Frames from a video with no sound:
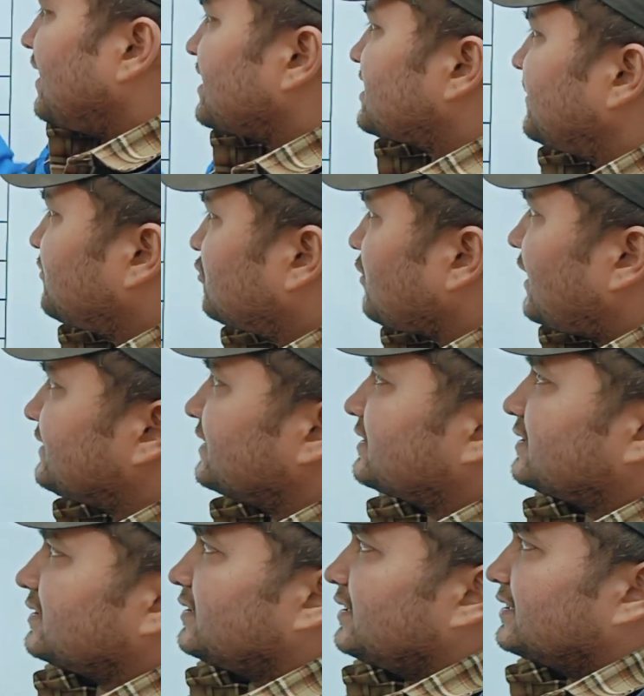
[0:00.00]
वाला शिफ्ट तो आज
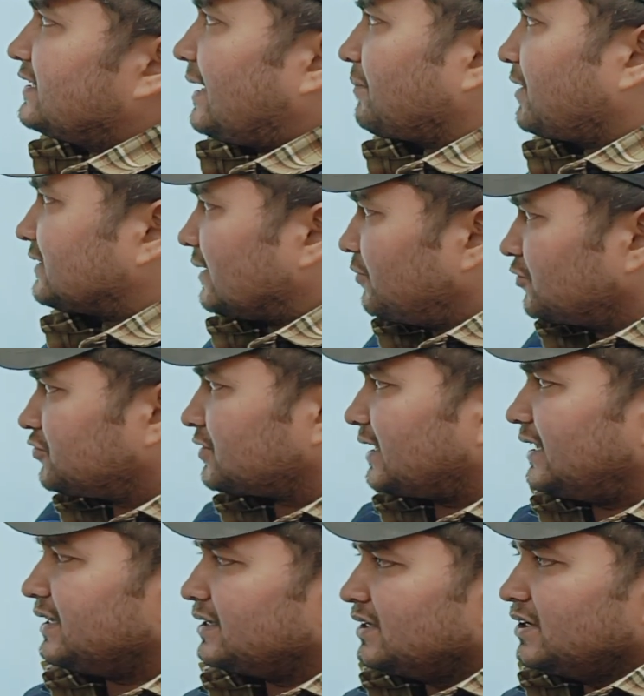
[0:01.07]
एग्ज़ाम ख़त्म हो
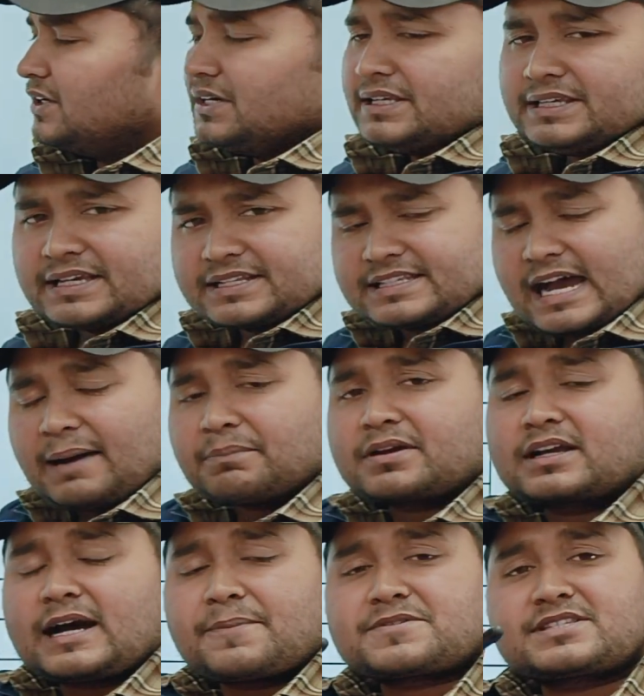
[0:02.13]
चुका है एग्ज़ाम
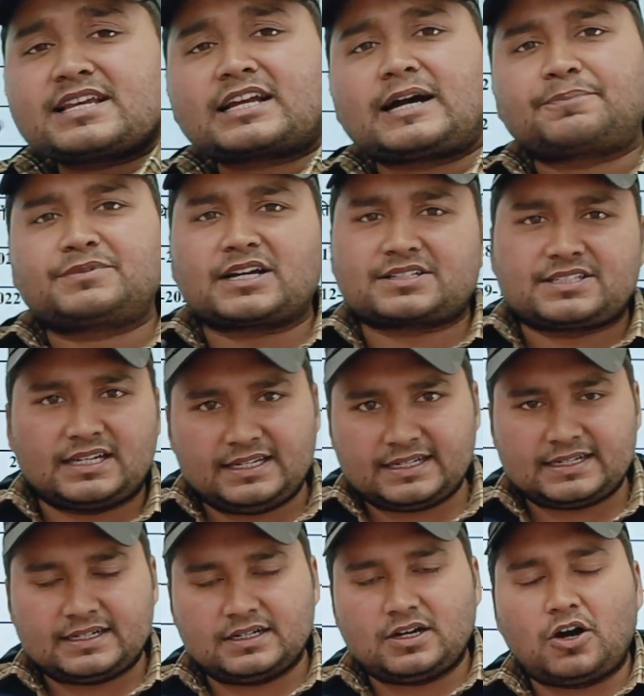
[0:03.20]
कब से कब तक
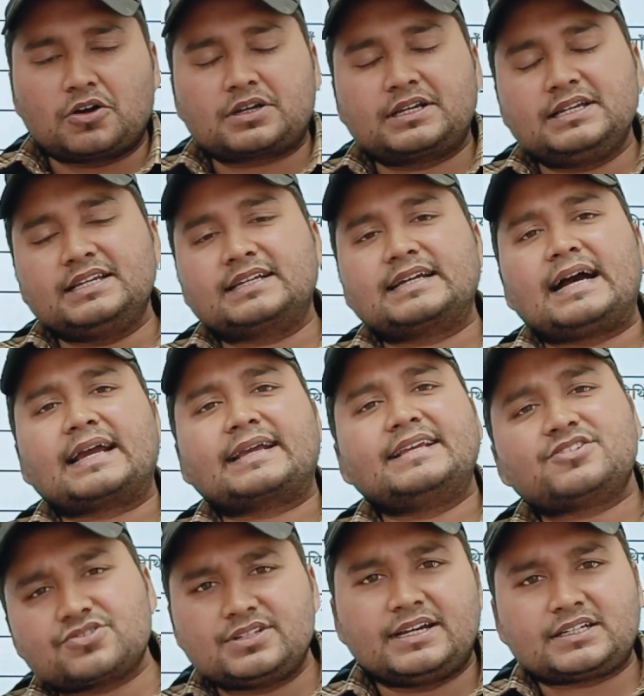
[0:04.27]
चलेगा और किनका
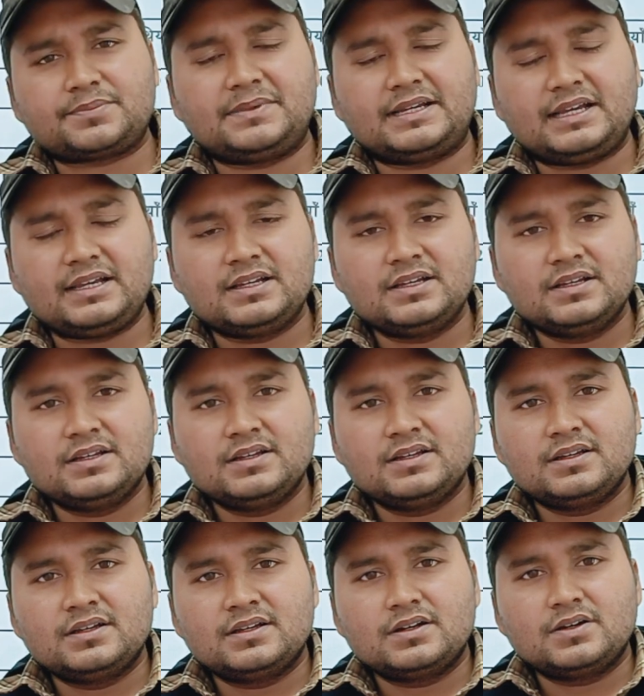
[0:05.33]
किस डेट में है
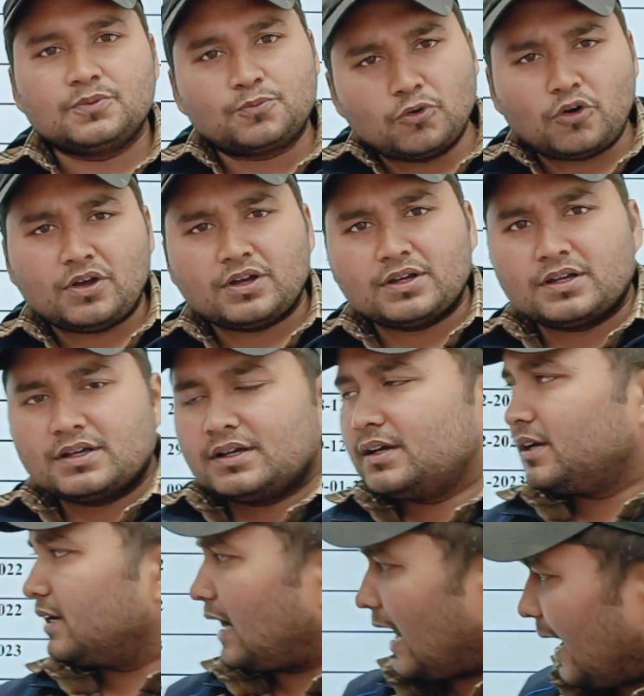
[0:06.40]
वो
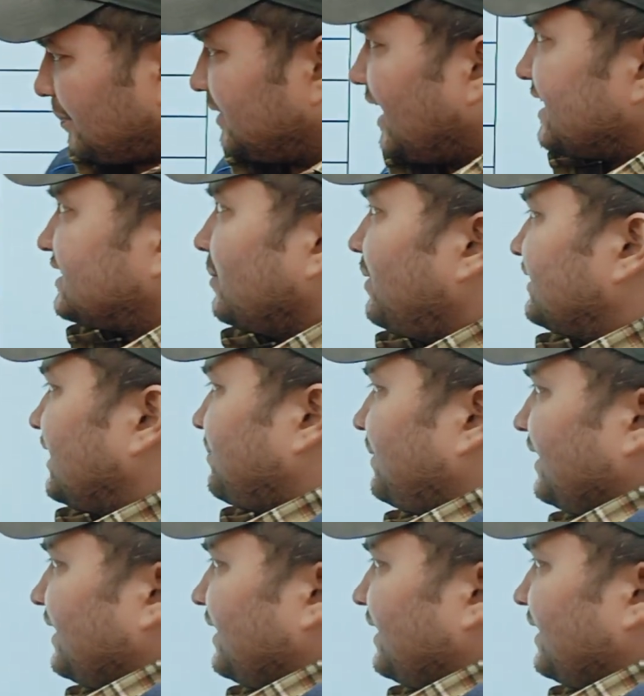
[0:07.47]
अब यहाँ से हम बता